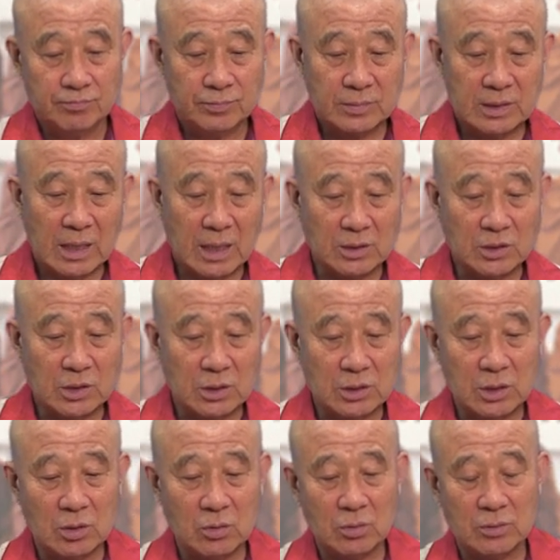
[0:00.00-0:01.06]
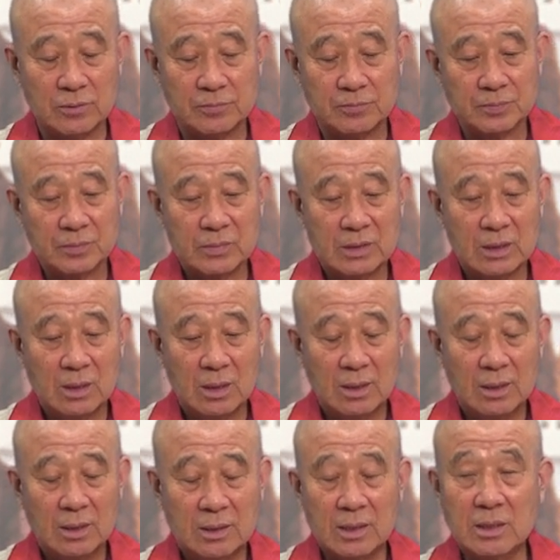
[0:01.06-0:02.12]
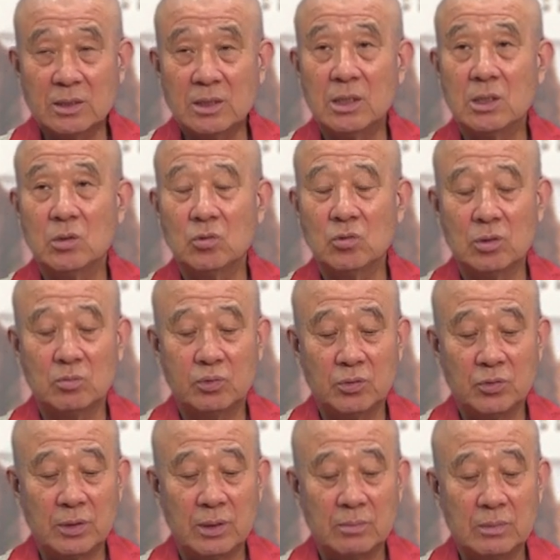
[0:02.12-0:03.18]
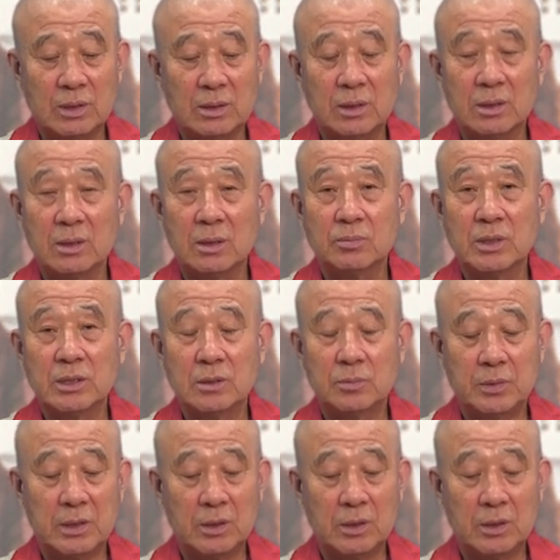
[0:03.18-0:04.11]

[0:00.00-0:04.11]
당시 실론은 그 당시 인도는 불교가 뭐 거의 없다시피